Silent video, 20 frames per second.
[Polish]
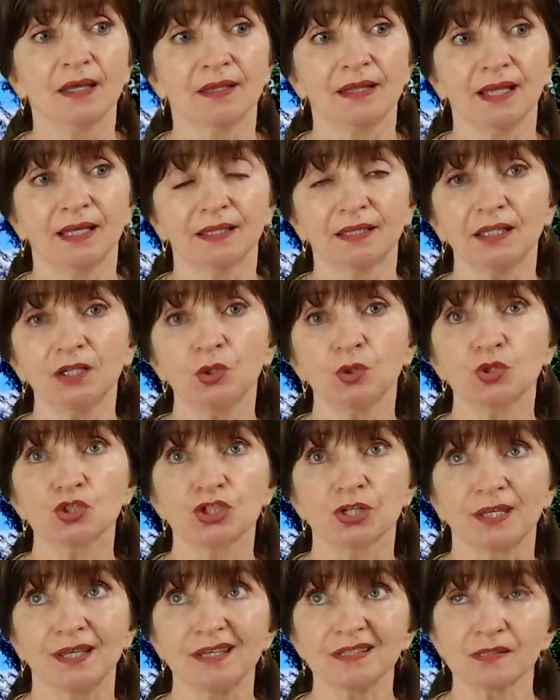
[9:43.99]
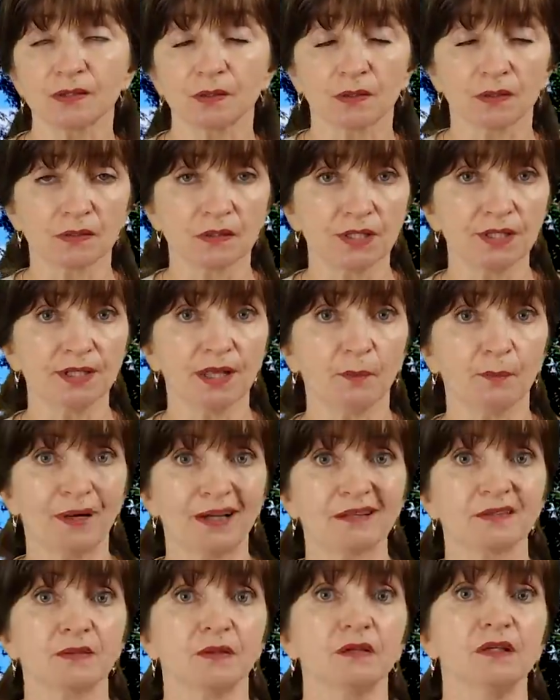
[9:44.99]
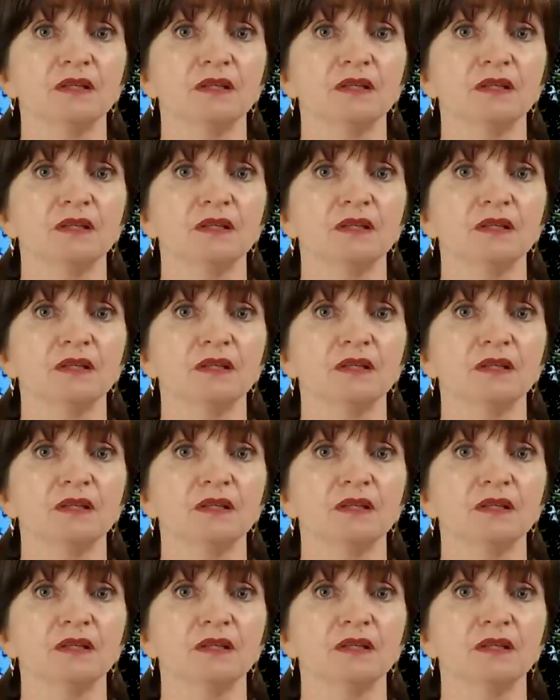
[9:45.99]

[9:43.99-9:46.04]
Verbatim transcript: dlatego że jest to roślina bardzo